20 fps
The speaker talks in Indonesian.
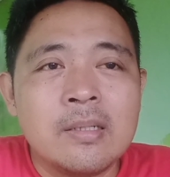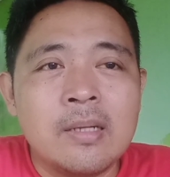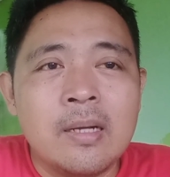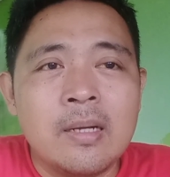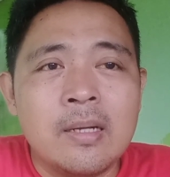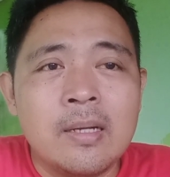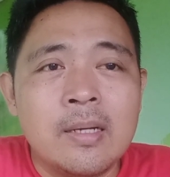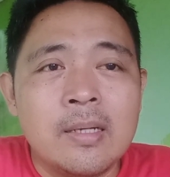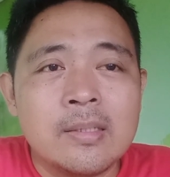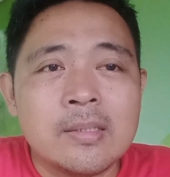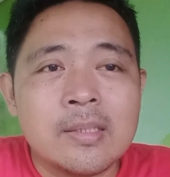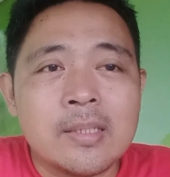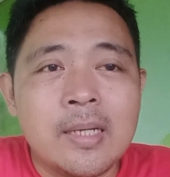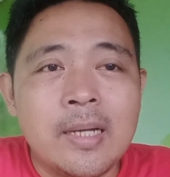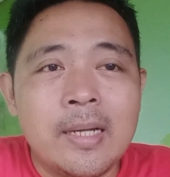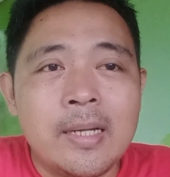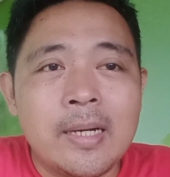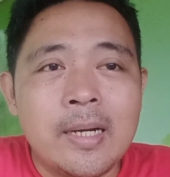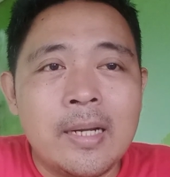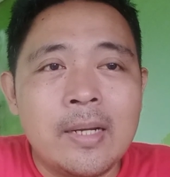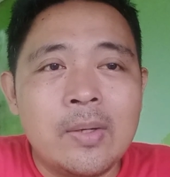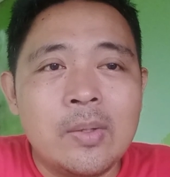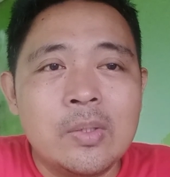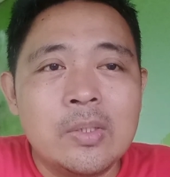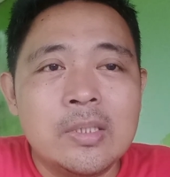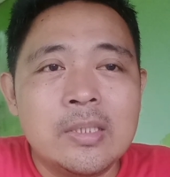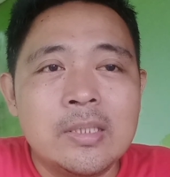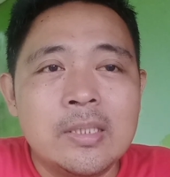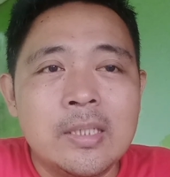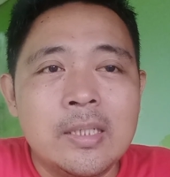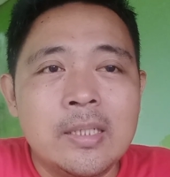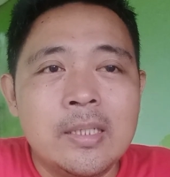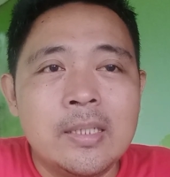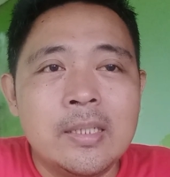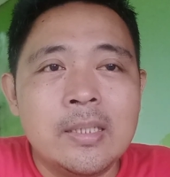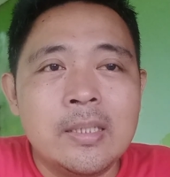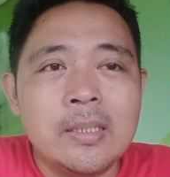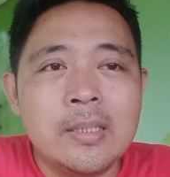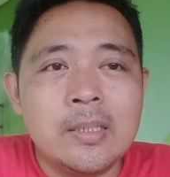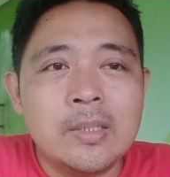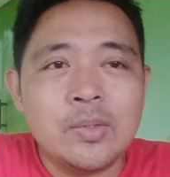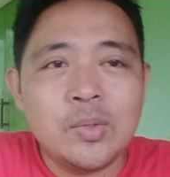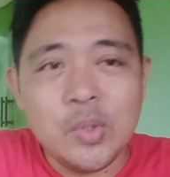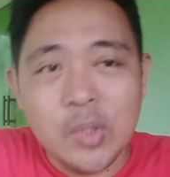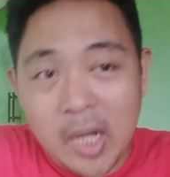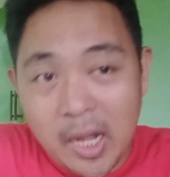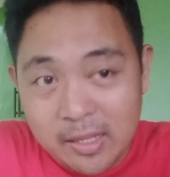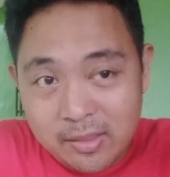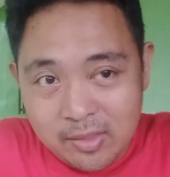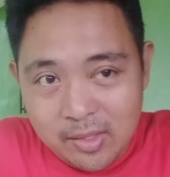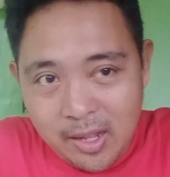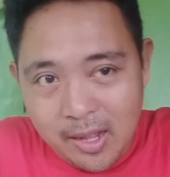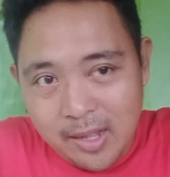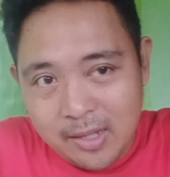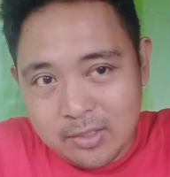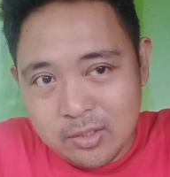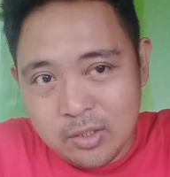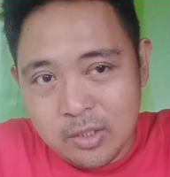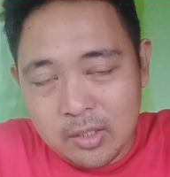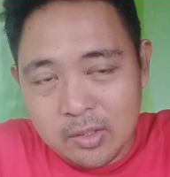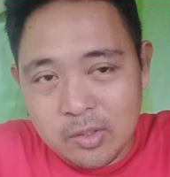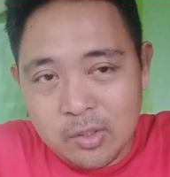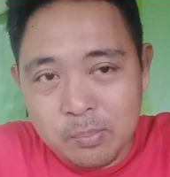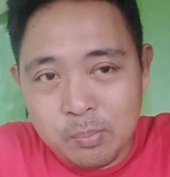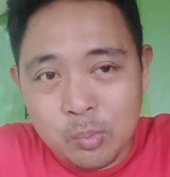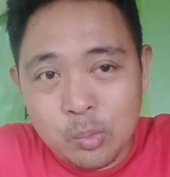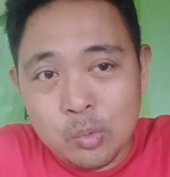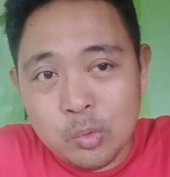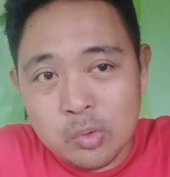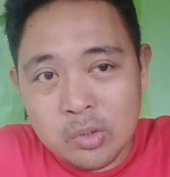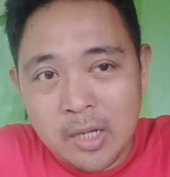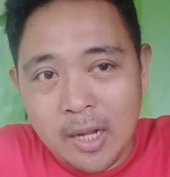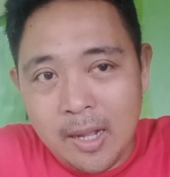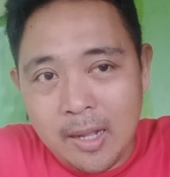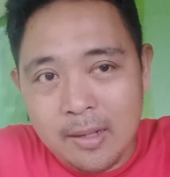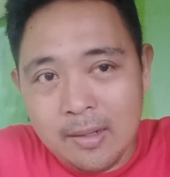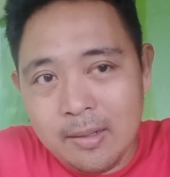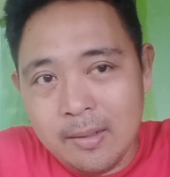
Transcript: ah, sekarang kondisi di atas yang di puncak